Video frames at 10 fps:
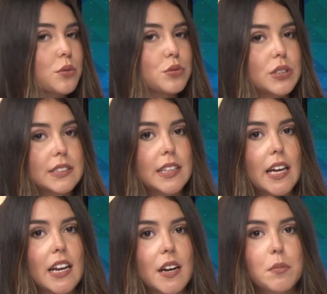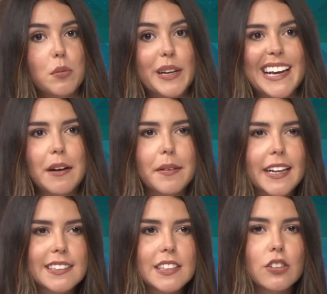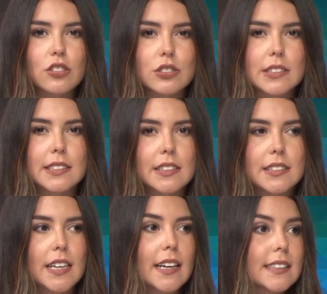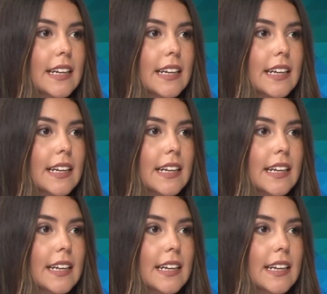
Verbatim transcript: Justicia de la República varias inconsistencias